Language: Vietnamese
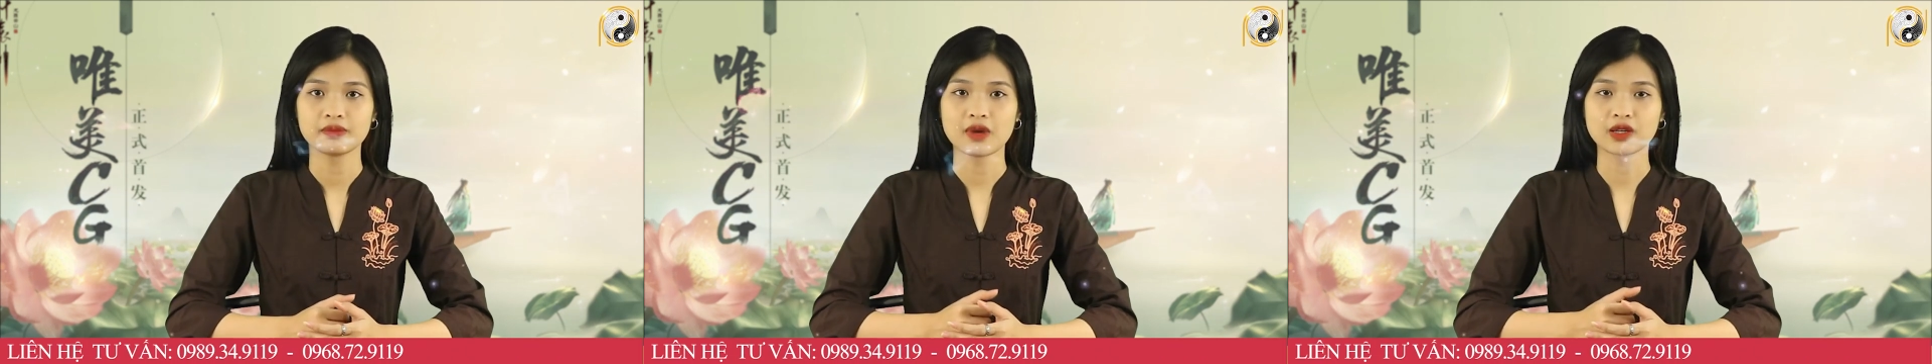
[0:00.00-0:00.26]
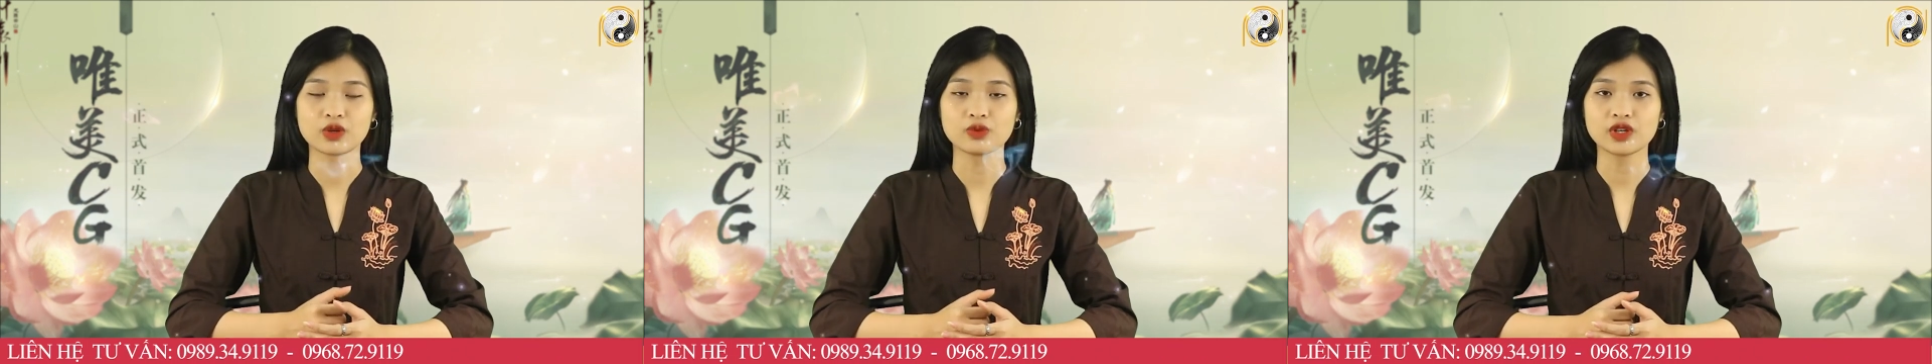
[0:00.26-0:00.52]

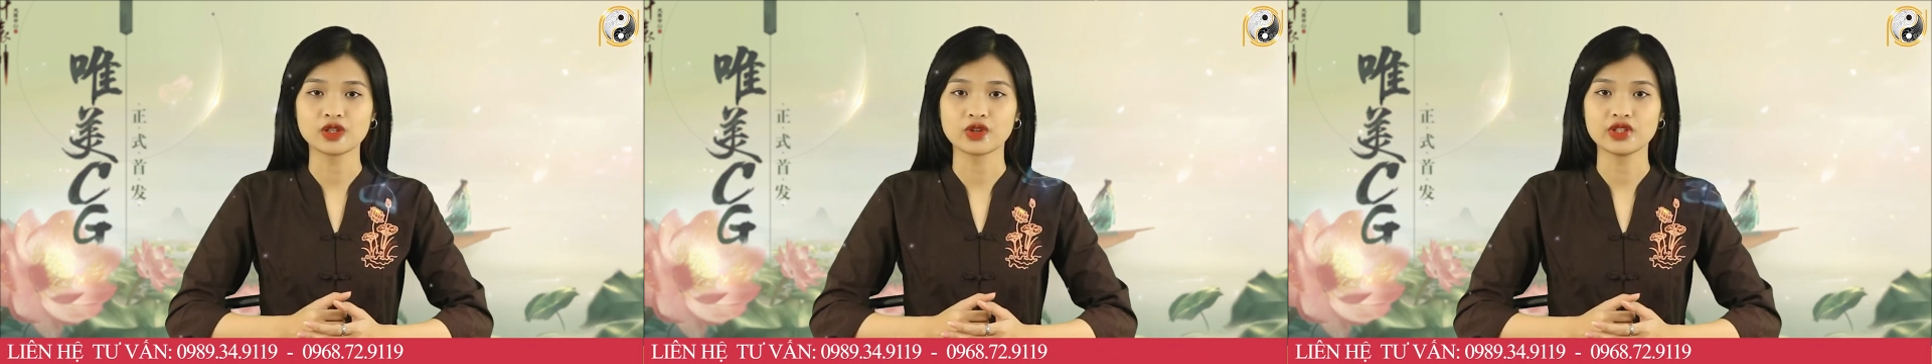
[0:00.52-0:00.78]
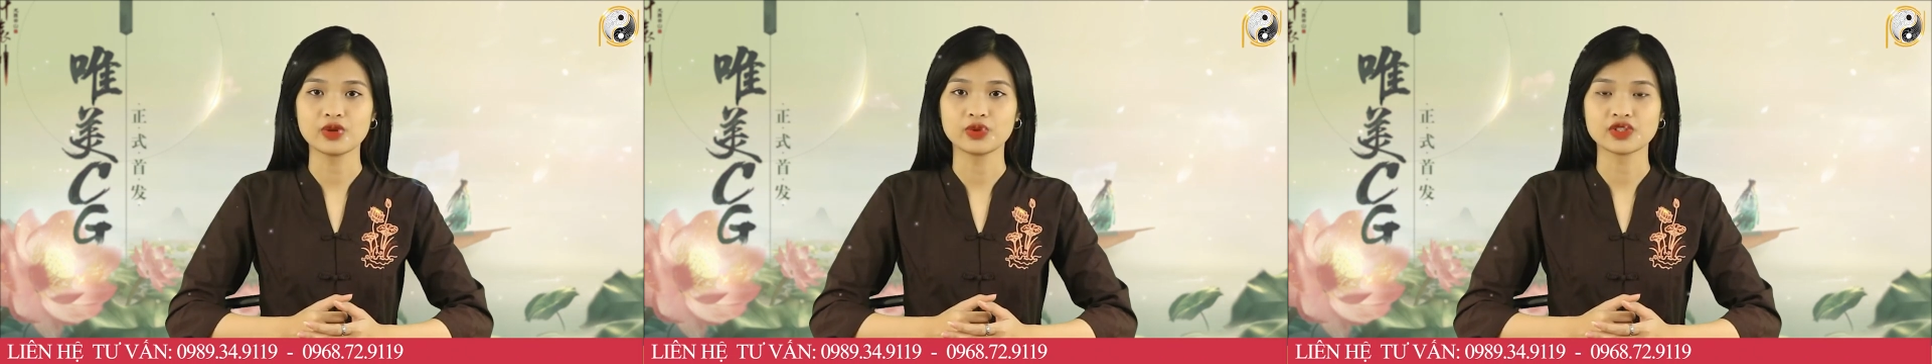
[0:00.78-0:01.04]
Bạn cũng cần có
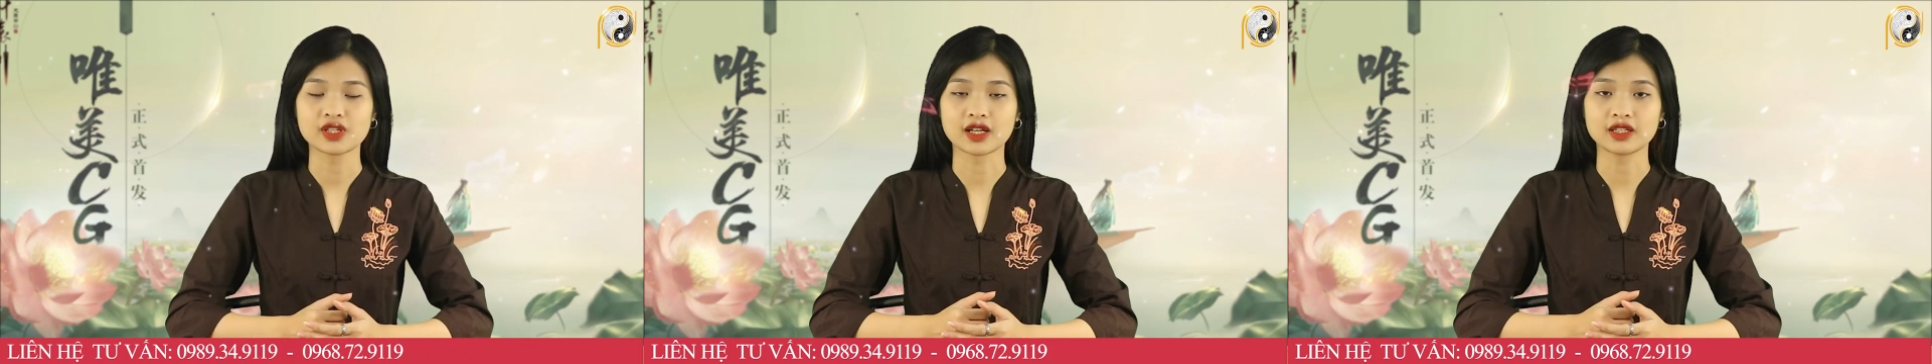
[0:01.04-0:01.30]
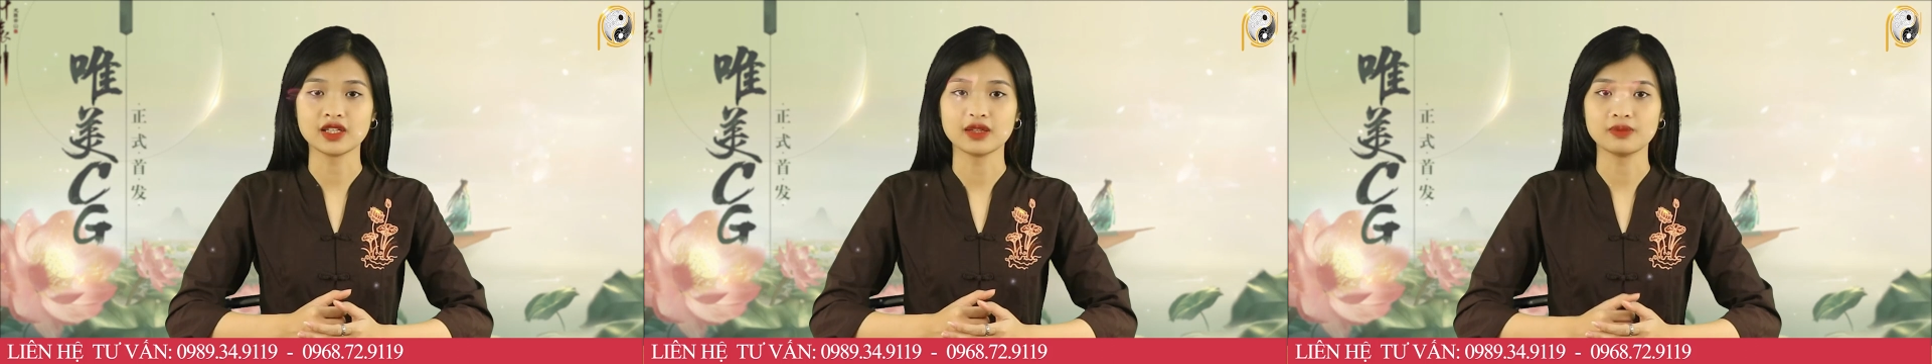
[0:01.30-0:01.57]
nhiều sáng
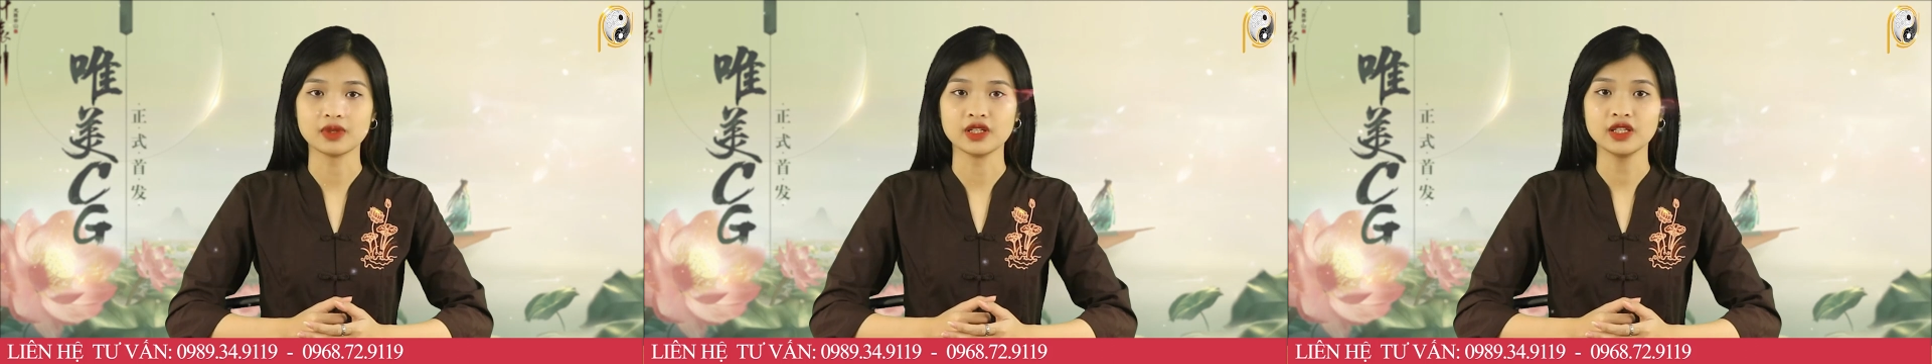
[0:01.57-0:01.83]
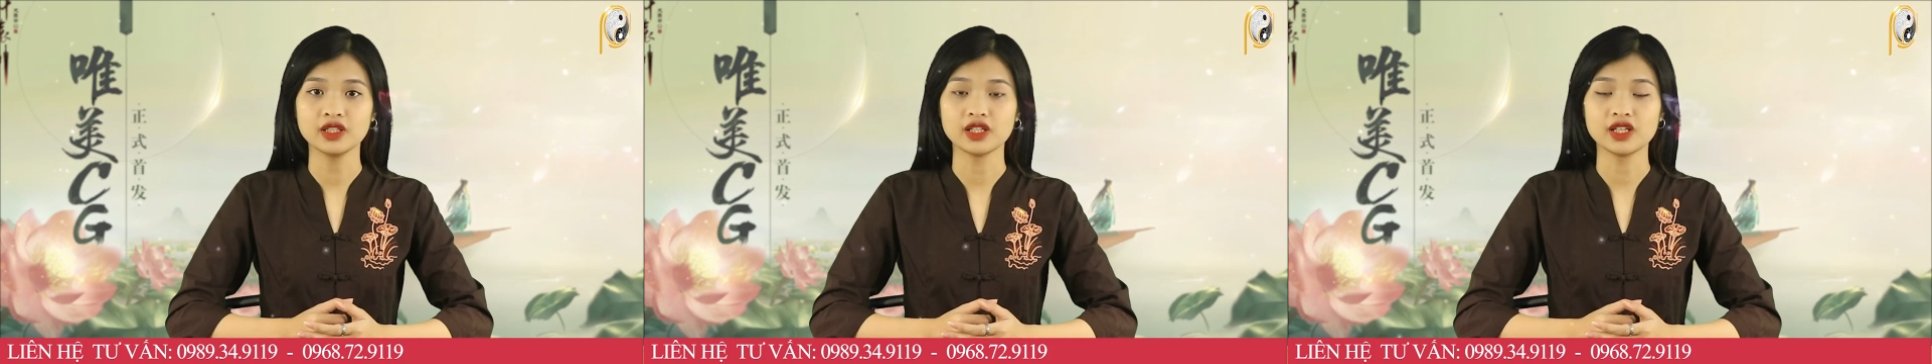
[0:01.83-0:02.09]
kiến
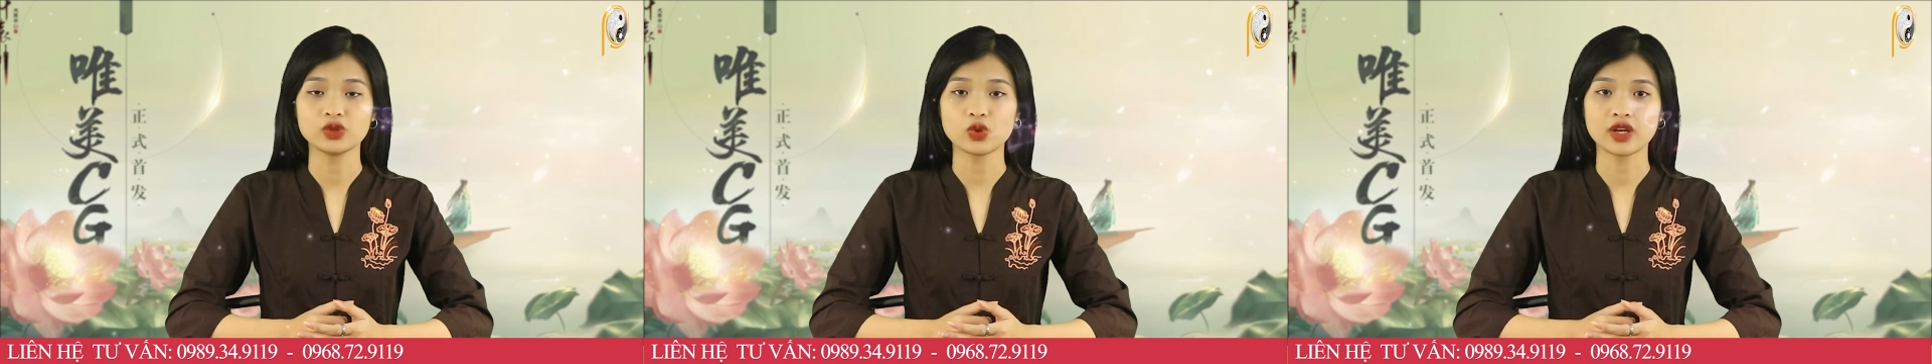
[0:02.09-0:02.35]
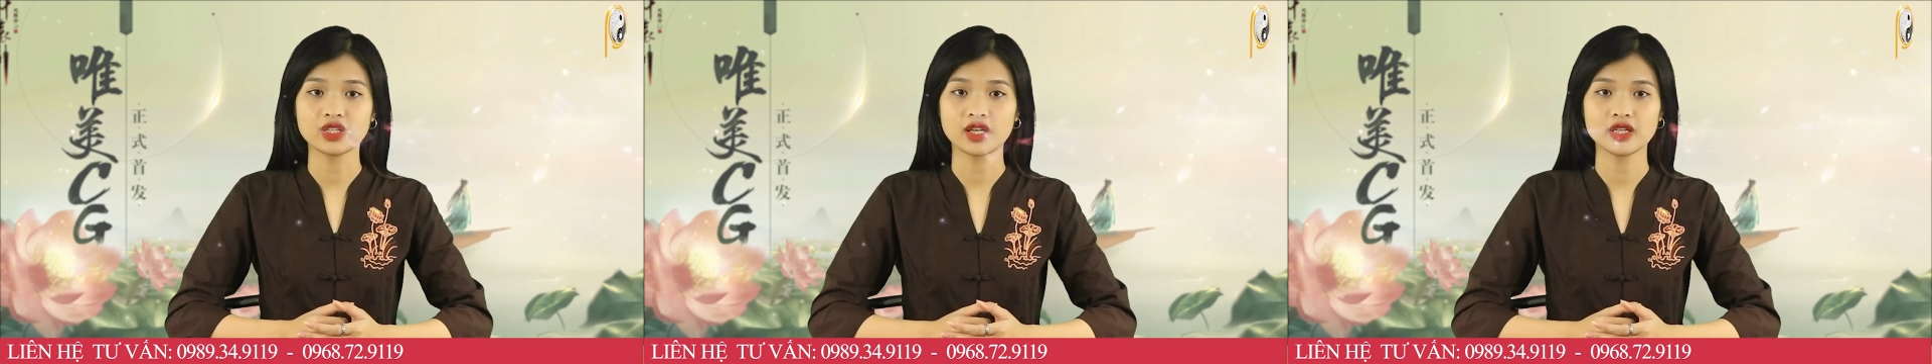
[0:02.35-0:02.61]
mới, tính
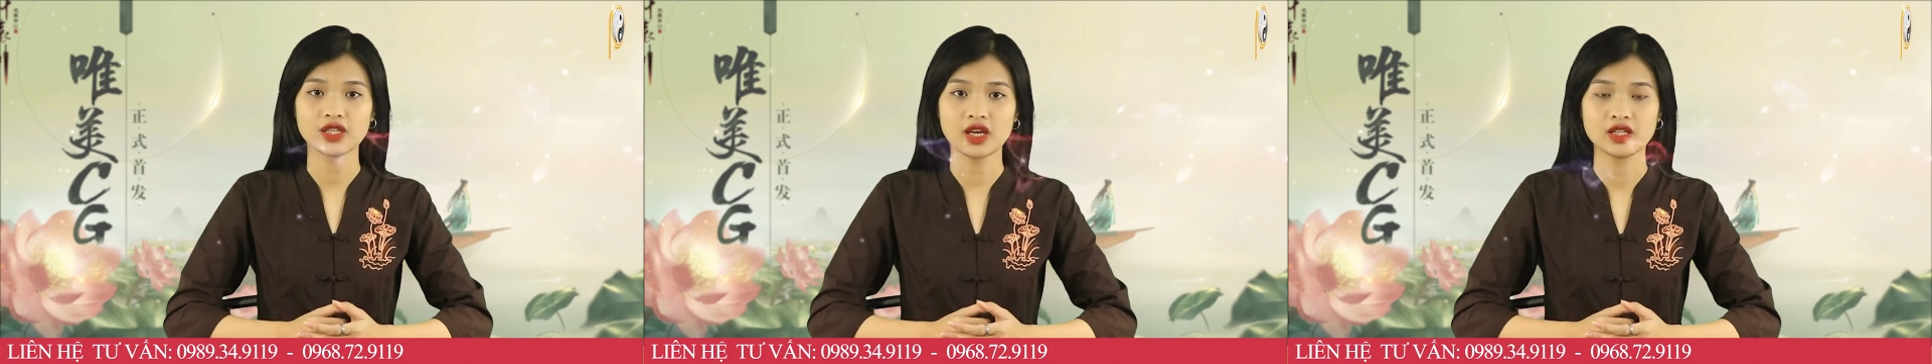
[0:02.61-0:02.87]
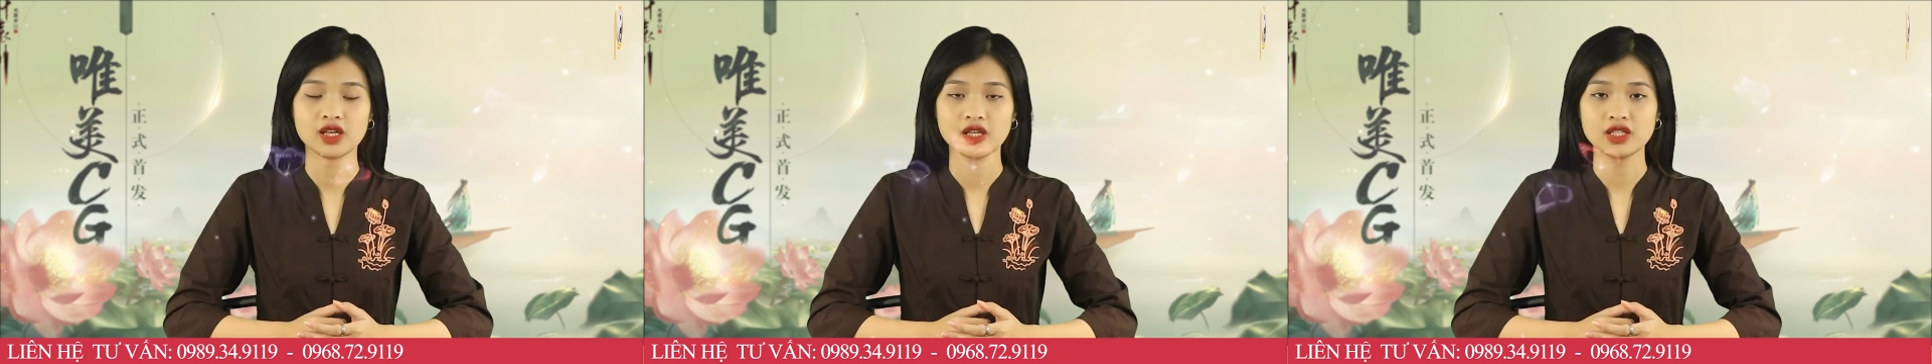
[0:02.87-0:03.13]
toán nhanh nhẹ,